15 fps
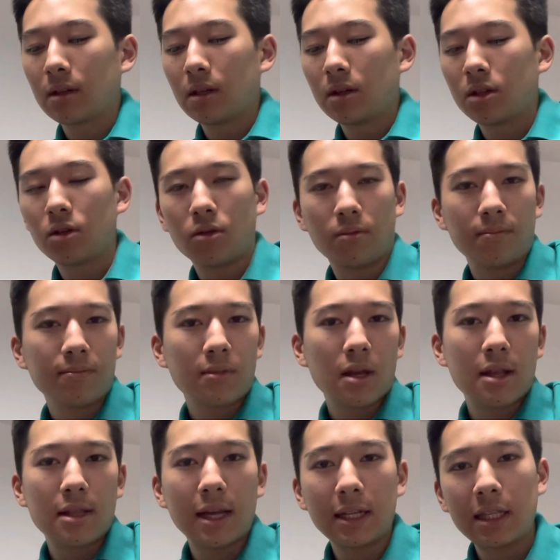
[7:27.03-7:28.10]
So,
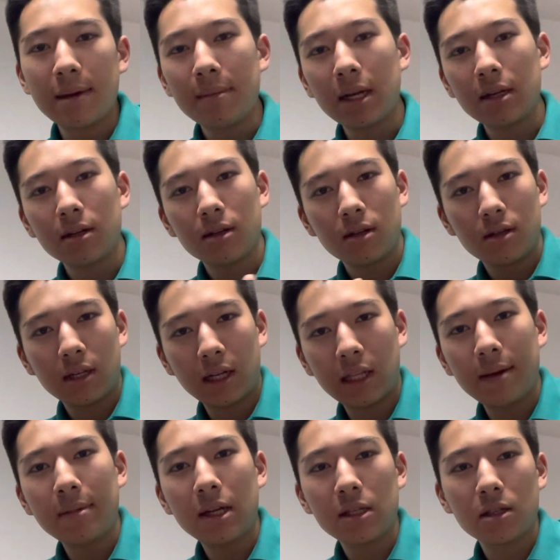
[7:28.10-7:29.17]
nachdem man,
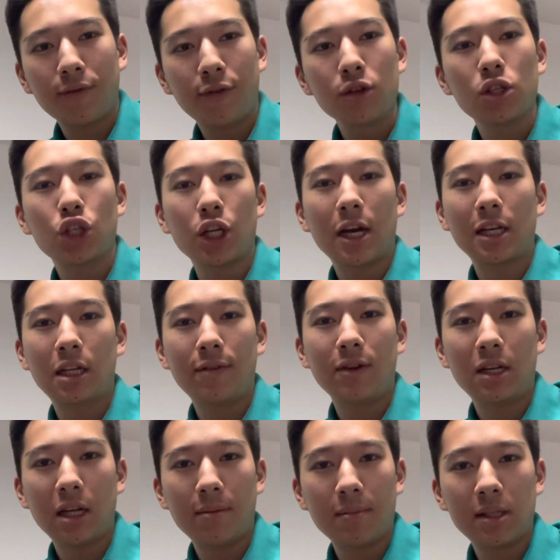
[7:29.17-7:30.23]
nachdem man diese physische
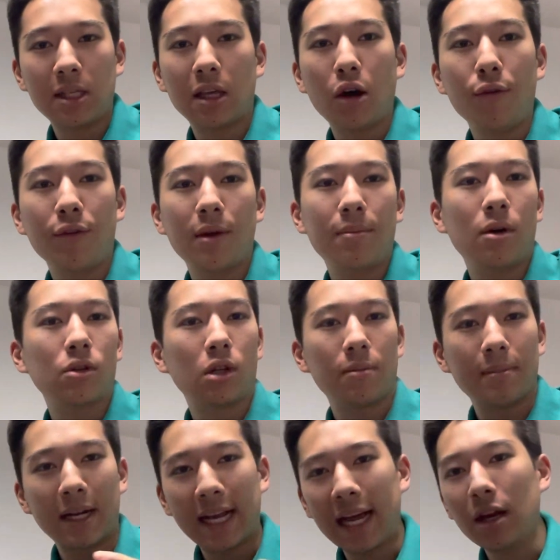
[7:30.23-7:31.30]
Aktivität mit sich aufgebaut hat,
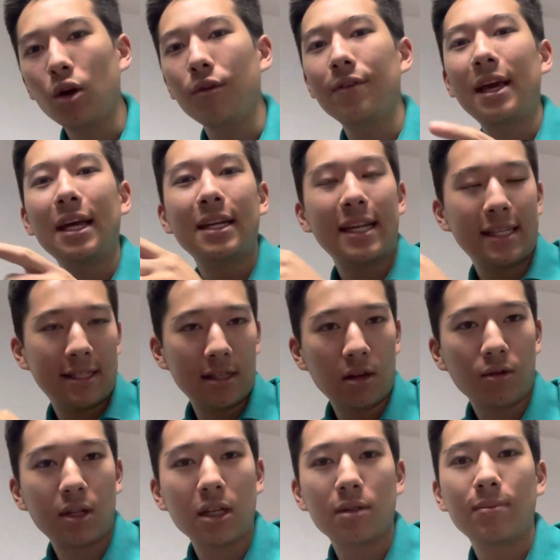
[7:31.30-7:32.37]
man kann auch währenddessen
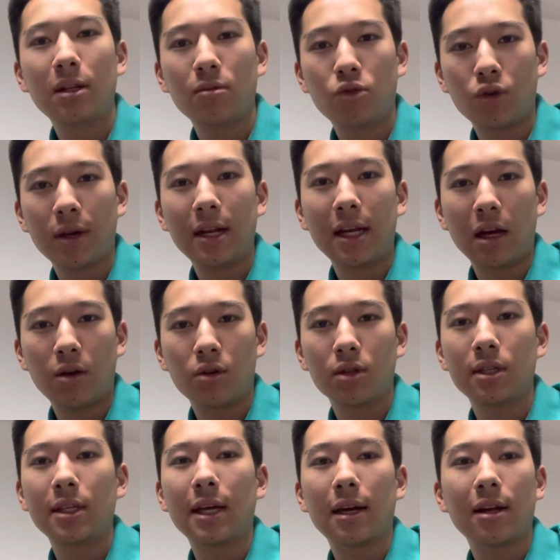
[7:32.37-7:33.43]
auch das mit dem Trading auch noch
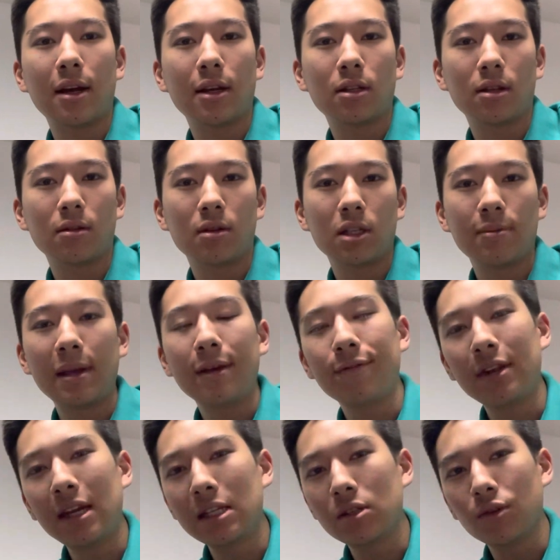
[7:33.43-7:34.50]
sich aneignen. Deswegen
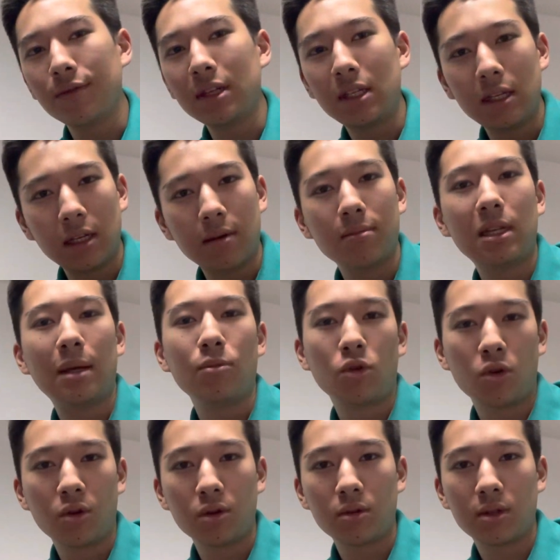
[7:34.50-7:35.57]
finde ich es so wichtig, in einem
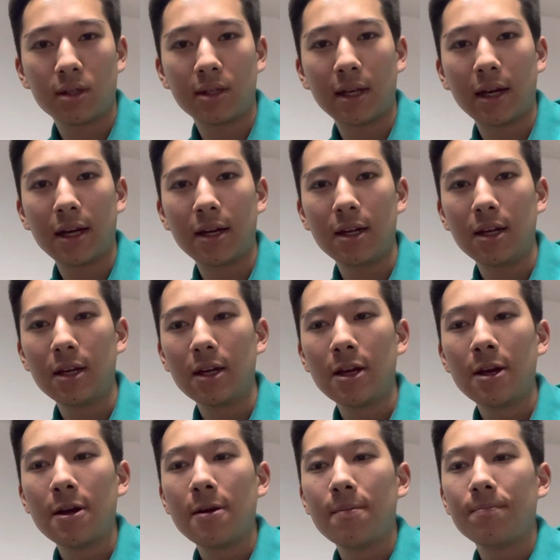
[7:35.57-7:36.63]
Demokonto zu sein.
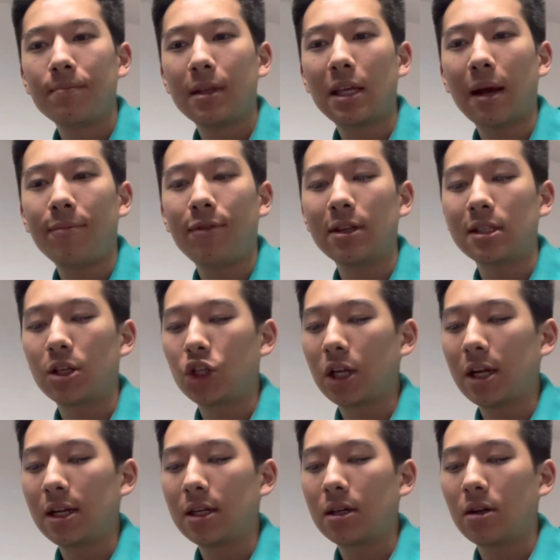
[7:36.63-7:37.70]
Ich habe
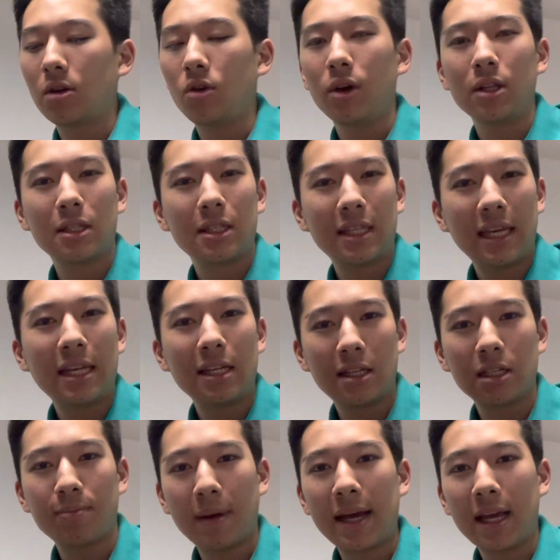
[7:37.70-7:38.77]
festgestellt, Leuten, denen ich
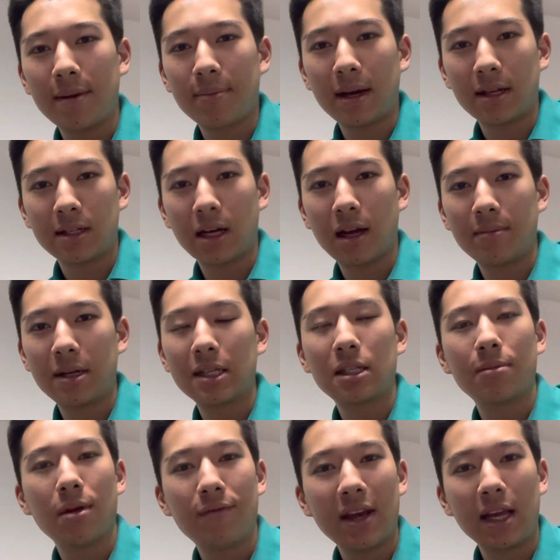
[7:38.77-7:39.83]
das beigebracht habe, dass sie
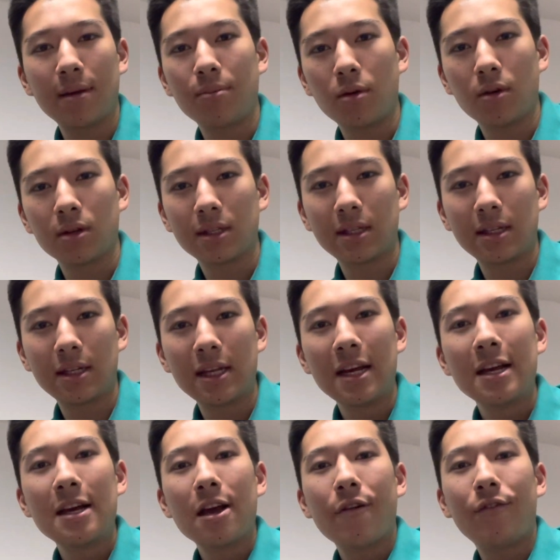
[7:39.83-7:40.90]
mir weggebrochen sind,
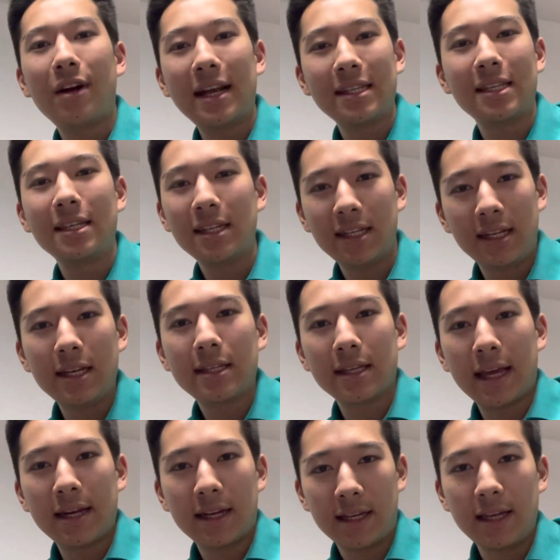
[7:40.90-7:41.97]
weil sie nicht diese
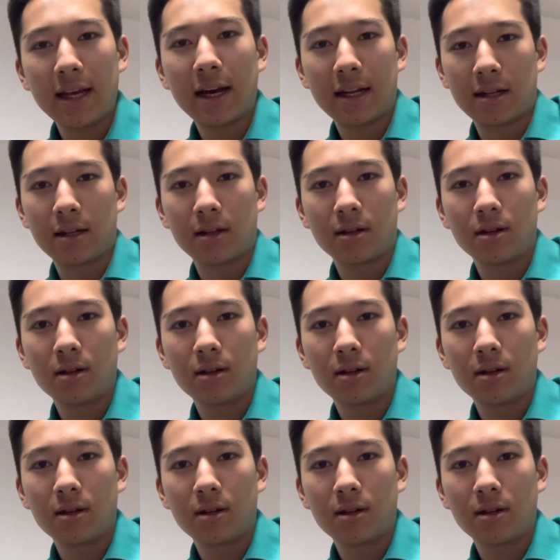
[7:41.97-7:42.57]
Energie hatten.